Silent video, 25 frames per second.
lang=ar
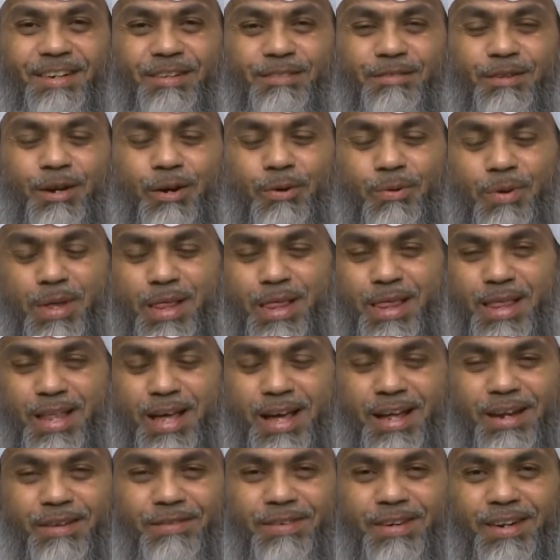فهو
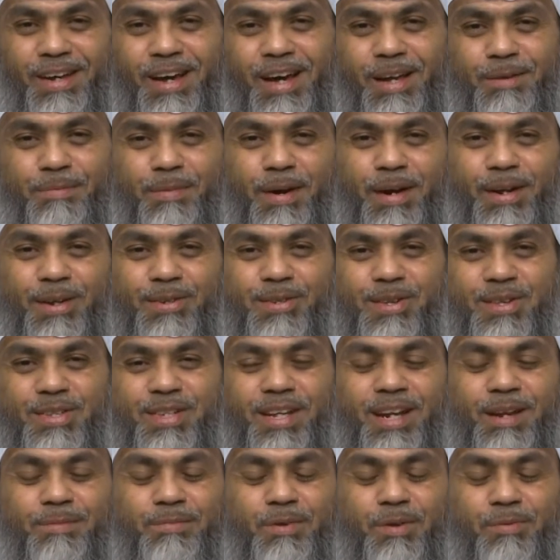الثاني في الغار مع الرسول صلى
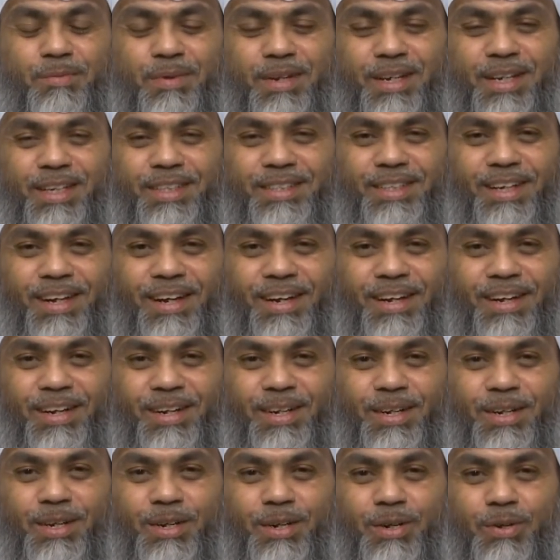الله عليه وسلم يوم الهجرة
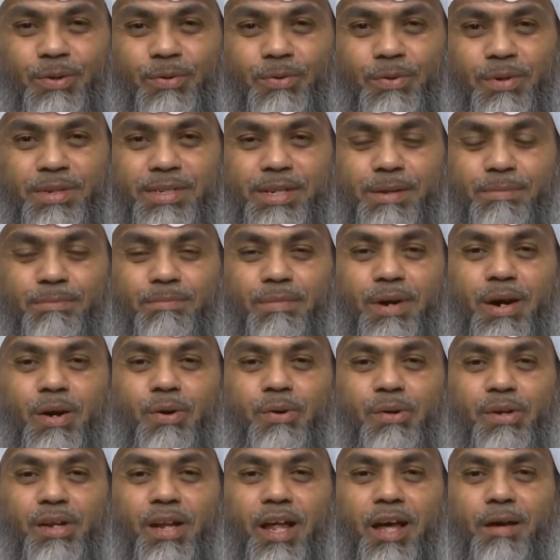
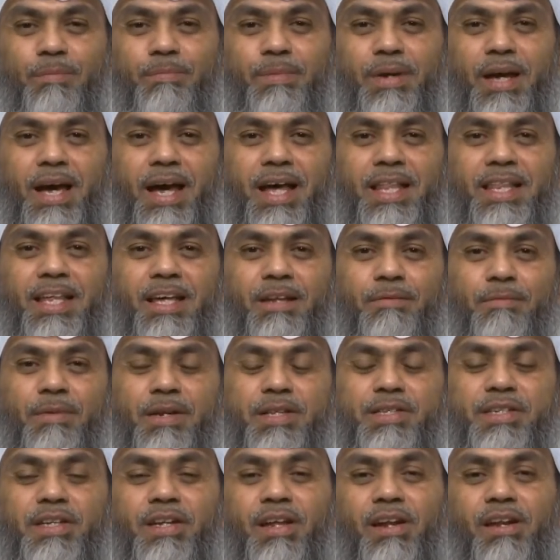وسماه الله بهذه
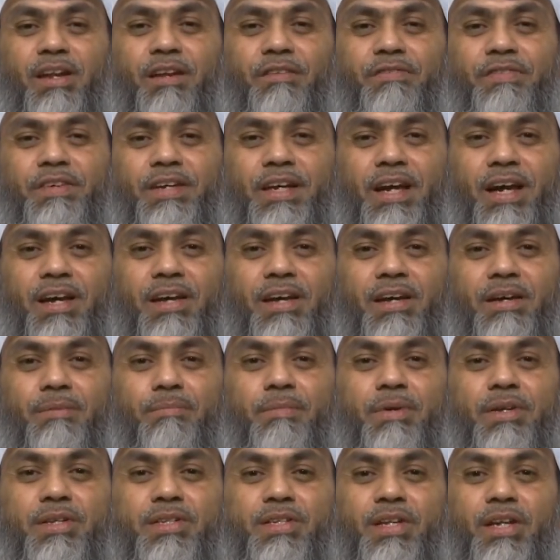المنزلة الرفيعة
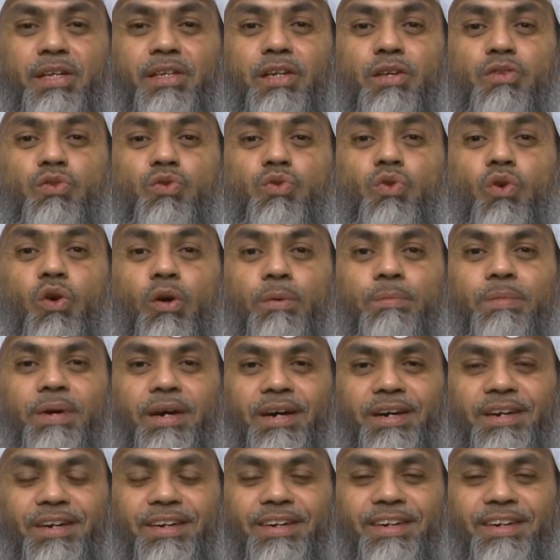منزلة الصحبة